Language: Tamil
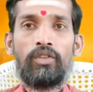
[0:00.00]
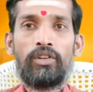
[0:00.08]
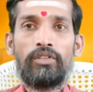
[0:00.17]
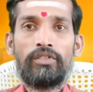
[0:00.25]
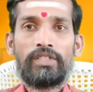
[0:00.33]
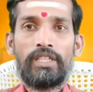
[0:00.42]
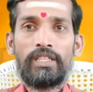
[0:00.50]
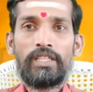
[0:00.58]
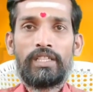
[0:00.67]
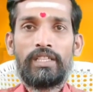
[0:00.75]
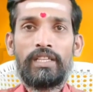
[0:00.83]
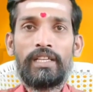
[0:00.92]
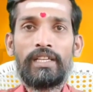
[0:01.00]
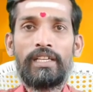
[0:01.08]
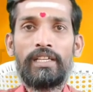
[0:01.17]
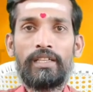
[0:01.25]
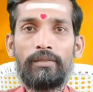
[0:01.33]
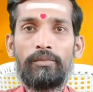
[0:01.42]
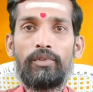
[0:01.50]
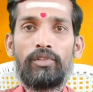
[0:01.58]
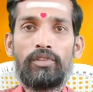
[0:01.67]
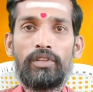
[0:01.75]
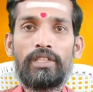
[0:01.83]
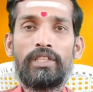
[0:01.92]
ஒரு விஷயத்துக்கு எங்கே
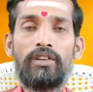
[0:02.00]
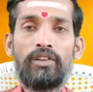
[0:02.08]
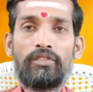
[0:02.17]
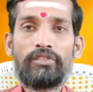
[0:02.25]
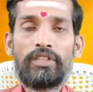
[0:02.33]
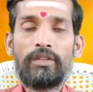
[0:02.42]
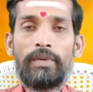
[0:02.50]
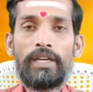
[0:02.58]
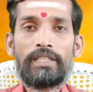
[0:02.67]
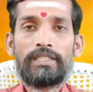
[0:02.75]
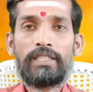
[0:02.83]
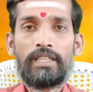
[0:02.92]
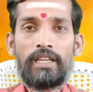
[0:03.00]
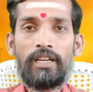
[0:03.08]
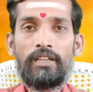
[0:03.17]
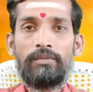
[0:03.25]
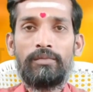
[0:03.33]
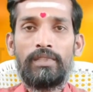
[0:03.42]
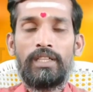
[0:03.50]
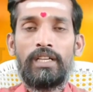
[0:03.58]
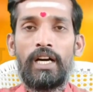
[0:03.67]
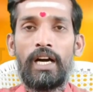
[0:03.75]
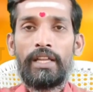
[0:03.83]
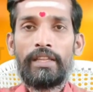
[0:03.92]
என்ன ஒரு விஷயமாக சென்றாலும்
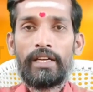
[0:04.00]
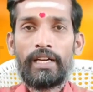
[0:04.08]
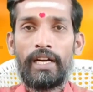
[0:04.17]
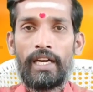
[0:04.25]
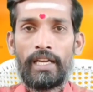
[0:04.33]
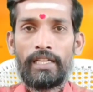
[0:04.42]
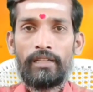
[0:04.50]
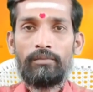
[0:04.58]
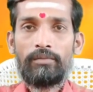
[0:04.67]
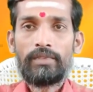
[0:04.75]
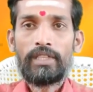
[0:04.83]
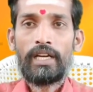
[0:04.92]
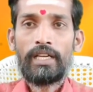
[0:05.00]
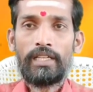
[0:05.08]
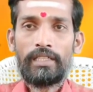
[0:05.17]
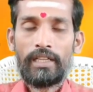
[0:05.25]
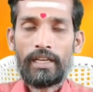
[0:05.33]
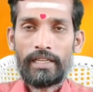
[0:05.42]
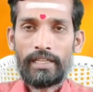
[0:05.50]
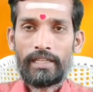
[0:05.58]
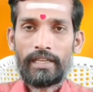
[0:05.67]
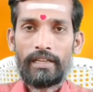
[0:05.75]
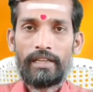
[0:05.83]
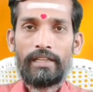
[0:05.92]
அந்த காரியம் தங்கு
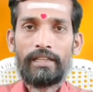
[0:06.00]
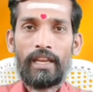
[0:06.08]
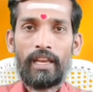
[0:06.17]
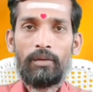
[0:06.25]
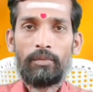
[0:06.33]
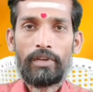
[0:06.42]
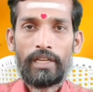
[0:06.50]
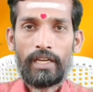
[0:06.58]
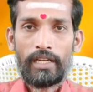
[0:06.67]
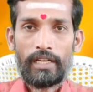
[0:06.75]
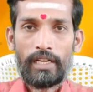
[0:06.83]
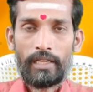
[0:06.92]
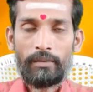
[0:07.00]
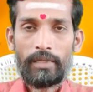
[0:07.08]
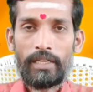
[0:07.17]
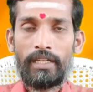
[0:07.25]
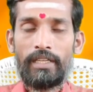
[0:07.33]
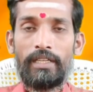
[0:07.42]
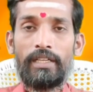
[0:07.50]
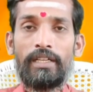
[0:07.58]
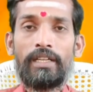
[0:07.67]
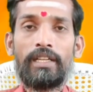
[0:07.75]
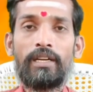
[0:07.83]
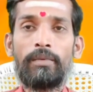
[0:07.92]
தடையின்றி நல்ல முறையாக நடைபெற
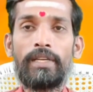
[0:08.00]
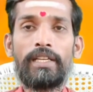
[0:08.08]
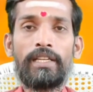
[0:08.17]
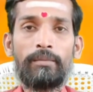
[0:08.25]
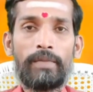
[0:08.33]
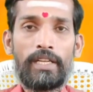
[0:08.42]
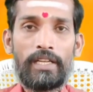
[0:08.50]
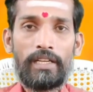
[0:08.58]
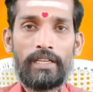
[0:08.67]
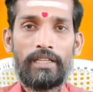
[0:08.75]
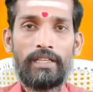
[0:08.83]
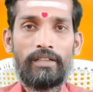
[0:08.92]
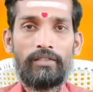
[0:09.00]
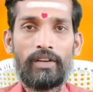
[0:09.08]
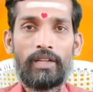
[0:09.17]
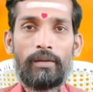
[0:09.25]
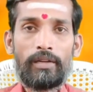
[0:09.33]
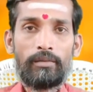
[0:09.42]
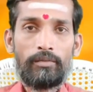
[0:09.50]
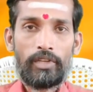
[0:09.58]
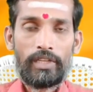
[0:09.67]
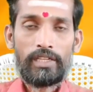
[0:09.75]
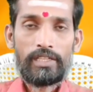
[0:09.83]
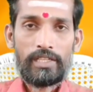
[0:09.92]
நம்ம என்ன மாதிரியான வழிபாடு
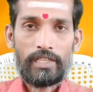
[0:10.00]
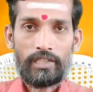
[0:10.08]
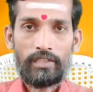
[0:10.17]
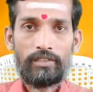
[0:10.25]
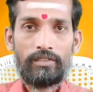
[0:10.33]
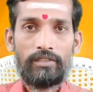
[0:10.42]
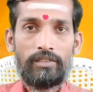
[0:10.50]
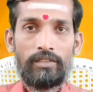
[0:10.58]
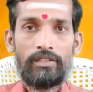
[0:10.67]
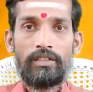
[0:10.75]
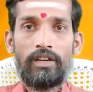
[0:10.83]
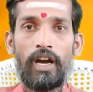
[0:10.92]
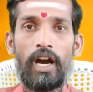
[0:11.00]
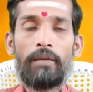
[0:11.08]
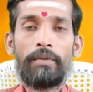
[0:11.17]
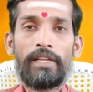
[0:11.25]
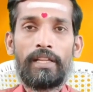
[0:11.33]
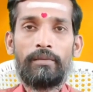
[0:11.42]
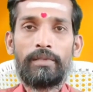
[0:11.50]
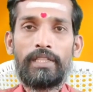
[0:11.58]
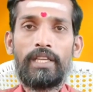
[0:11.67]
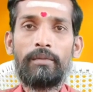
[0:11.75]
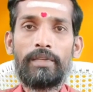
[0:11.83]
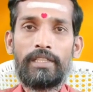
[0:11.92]
முறைகள் செய்யணும் அப்படிங்கிறத
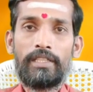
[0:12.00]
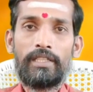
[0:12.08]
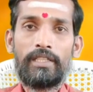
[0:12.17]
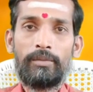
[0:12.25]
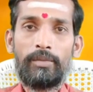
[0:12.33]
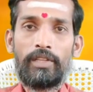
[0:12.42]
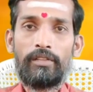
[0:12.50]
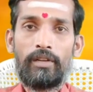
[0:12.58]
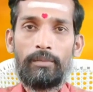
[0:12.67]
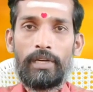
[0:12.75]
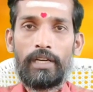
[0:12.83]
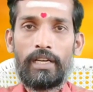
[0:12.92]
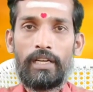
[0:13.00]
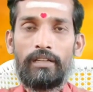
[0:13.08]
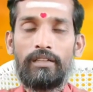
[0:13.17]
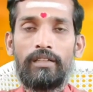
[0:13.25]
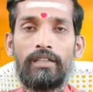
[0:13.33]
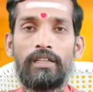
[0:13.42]
பத்தி நம்ம இந்த பதிவில் பார்க்கலாம்